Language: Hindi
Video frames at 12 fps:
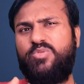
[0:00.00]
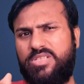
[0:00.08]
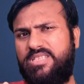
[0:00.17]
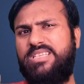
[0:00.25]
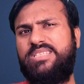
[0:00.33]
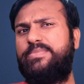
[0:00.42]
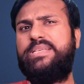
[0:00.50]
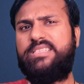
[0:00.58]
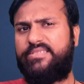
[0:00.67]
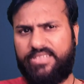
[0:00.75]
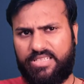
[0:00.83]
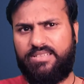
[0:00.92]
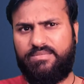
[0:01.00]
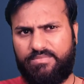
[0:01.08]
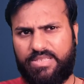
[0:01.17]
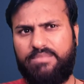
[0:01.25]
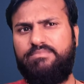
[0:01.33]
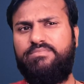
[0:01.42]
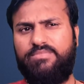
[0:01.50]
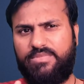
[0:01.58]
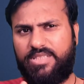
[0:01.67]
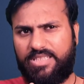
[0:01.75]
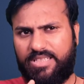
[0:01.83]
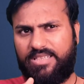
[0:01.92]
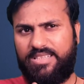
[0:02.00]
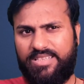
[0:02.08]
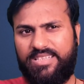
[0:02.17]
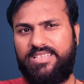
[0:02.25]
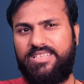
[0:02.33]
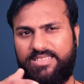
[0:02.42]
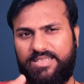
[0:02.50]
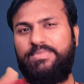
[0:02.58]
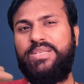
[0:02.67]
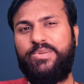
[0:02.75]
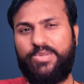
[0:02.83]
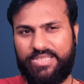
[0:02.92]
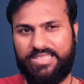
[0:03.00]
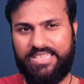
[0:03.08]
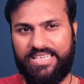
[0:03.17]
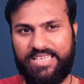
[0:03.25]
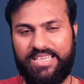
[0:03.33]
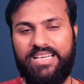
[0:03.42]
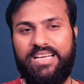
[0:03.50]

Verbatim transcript: कुछ स्पेसिफिक मतलब समथिंग हो सकता है